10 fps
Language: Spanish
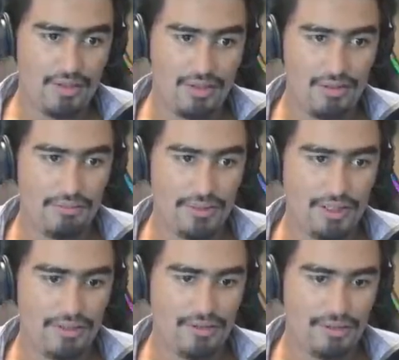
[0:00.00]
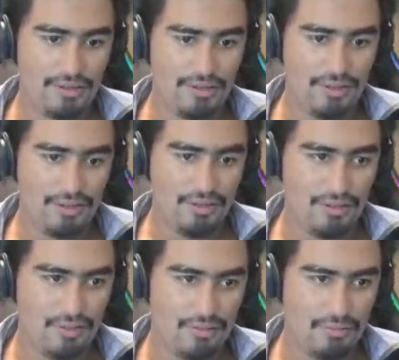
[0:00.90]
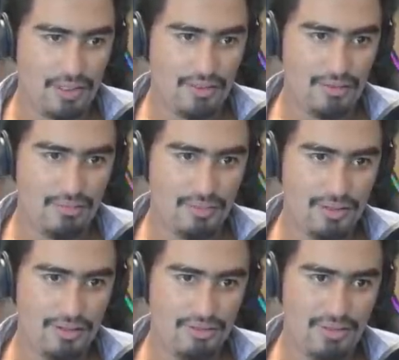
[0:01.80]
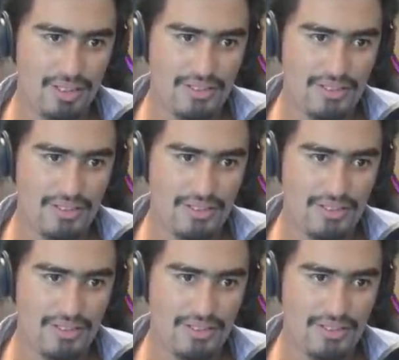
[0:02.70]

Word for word: Compañero, vente un poquito más